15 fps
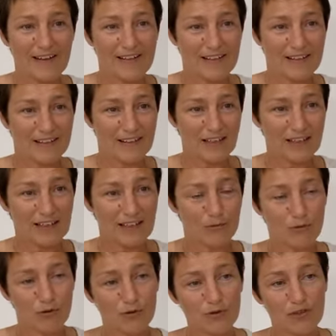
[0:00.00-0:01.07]
C'est-à-dire qu'il y
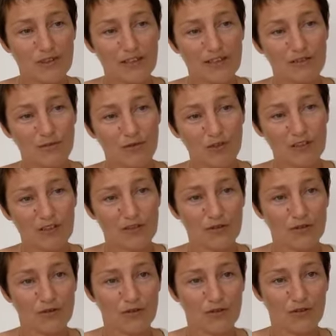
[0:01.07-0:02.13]
a beaucoup de traitements qui
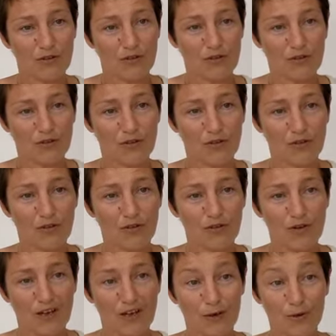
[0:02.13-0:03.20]

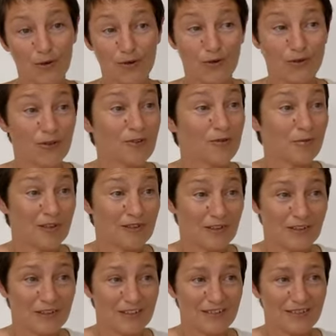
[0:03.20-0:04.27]
sont à consonance
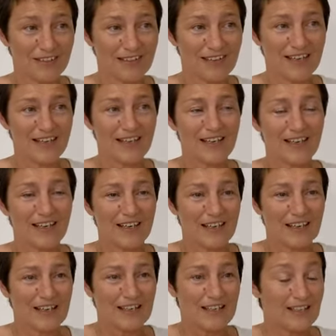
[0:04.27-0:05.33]
préventive.
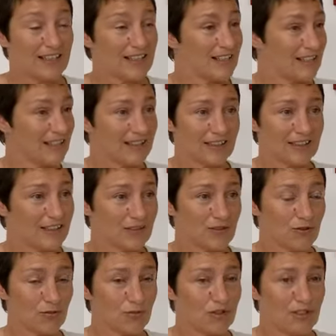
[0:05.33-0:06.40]
Il y en a certains,
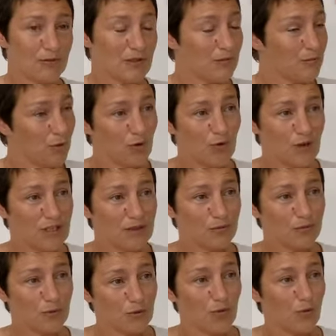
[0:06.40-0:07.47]
je me dis mais pourquoi,
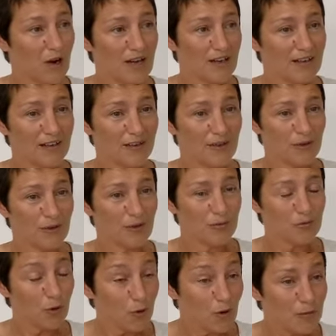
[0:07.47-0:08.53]

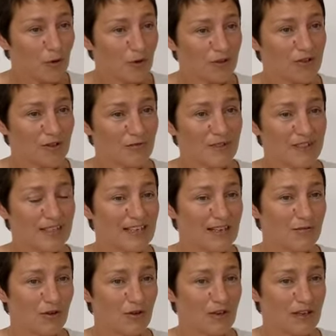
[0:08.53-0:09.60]
pourquoi, pourquoi prendre ce
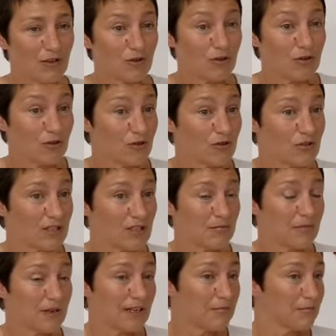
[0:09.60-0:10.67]
médicament alors que j'ai
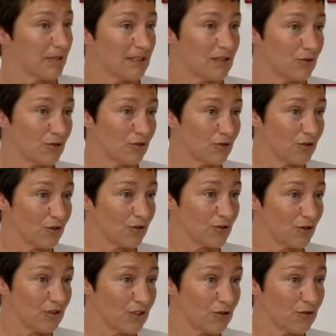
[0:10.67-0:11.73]
pas l'impression de
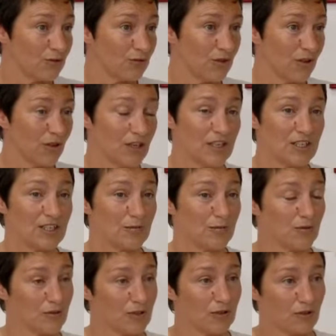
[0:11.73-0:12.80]
ressentir de douleur et j'ai
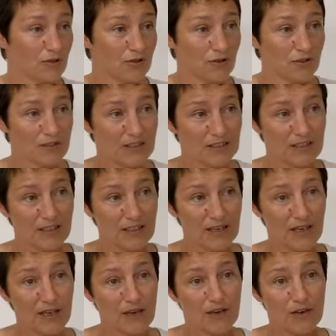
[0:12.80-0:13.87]
besoin de ressentir.
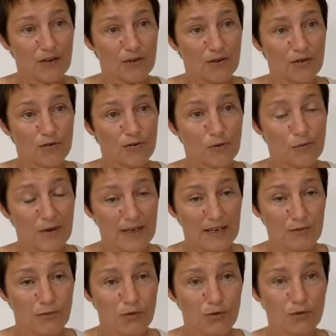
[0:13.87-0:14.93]
vous
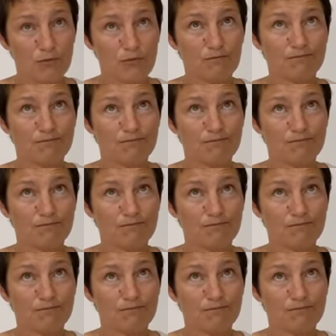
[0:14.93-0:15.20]
parlez beaucoup